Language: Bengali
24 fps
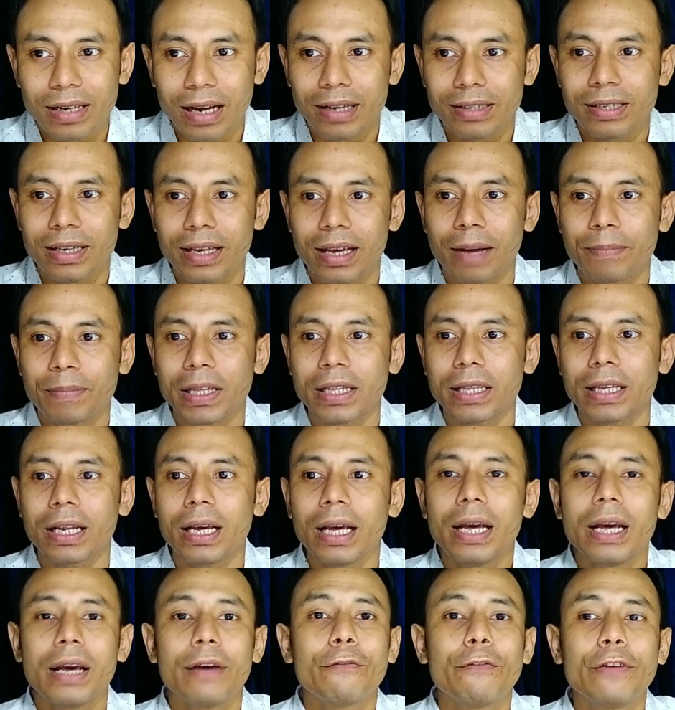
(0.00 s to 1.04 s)
আছে আপনাদের
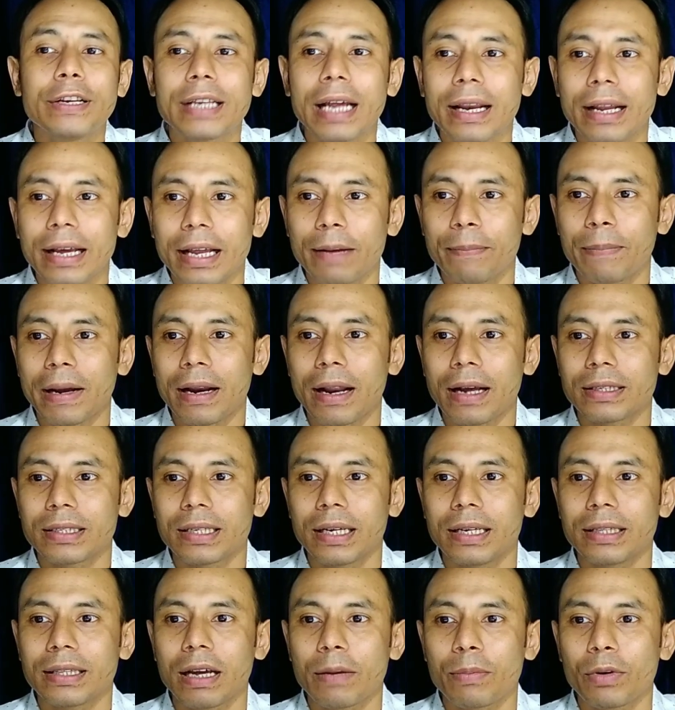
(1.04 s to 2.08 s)
ফিটার হেল্পার
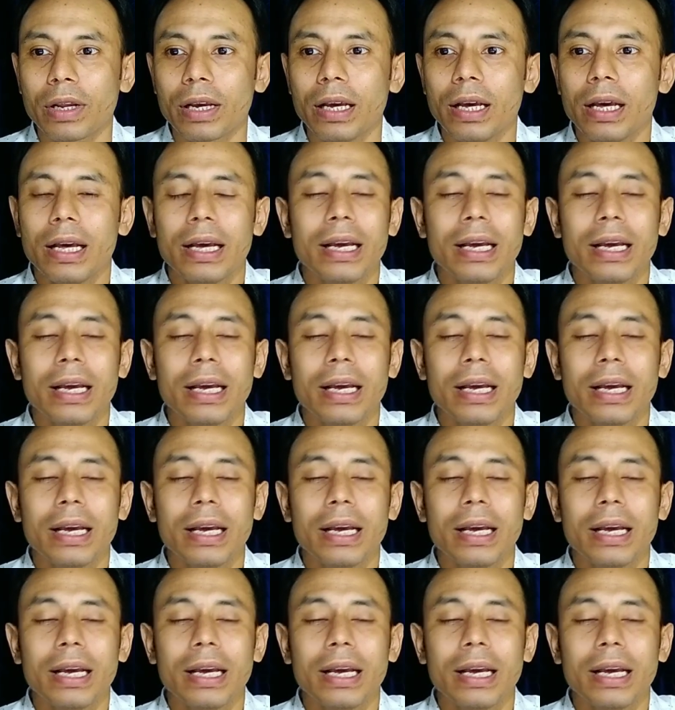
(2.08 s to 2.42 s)
আছে তারপরে